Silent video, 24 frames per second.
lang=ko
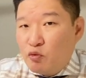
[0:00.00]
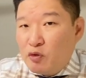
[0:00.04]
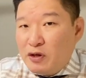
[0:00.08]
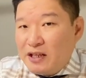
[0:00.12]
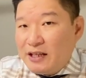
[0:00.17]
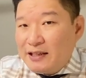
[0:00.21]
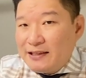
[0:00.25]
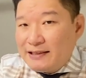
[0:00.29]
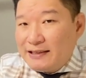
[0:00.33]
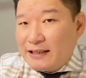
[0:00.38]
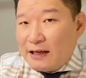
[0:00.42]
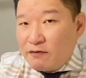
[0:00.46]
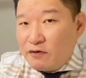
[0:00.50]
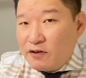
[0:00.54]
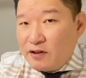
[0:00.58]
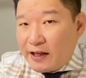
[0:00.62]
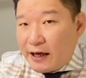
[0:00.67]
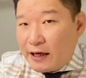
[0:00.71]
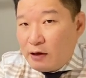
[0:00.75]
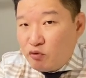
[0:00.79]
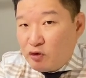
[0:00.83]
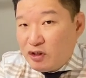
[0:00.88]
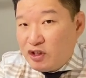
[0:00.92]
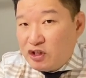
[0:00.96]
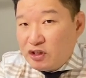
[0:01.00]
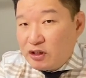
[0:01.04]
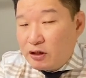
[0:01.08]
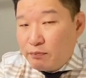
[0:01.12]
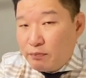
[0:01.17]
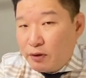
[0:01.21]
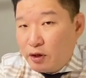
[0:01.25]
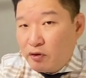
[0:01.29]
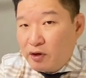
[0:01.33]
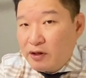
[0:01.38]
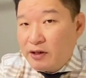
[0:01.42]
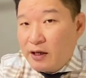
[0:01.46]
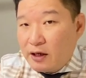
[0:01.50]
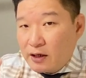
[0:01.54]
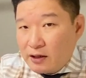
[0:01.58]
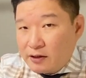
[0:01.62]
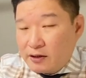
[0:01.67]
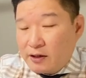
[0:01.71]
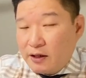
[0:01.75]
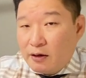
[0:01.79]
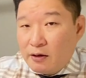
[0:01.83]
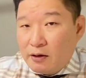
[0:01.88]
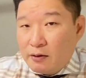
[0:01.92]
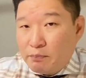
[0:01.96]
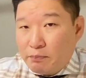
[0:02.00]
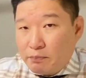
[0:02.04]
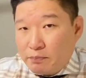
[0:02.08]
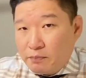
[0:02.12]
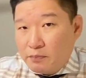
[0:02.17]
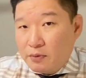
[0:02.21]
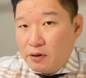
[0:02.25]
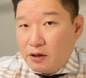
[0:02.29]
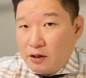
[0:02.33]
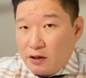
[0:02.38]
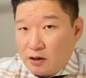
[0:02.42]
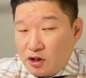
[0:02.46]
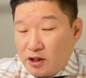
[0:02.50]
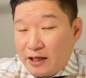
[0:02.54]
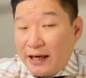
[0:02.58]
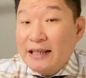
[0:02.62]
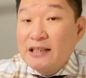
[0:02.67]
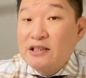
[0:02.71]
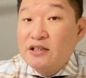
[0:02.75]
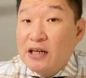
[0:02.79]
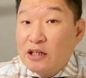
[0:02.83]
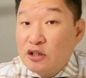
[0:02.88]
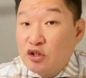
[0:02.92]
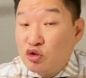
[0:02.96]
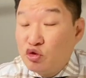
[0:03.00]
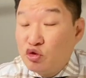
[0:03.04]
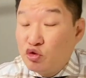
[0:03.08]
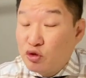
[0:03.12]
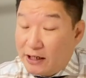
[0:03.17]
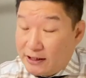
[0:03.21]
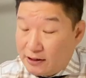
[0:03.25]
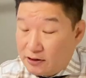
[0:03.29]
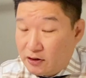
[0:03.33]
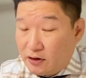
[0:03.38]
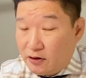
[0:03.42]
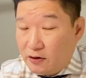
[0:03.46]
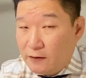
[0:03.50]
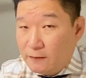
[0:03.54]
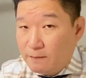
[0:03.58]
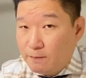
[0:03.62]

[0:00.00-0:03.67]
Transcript: within 7 day r e s c i s i o n period에 그때 어, 캔슬하실 수가 있어요.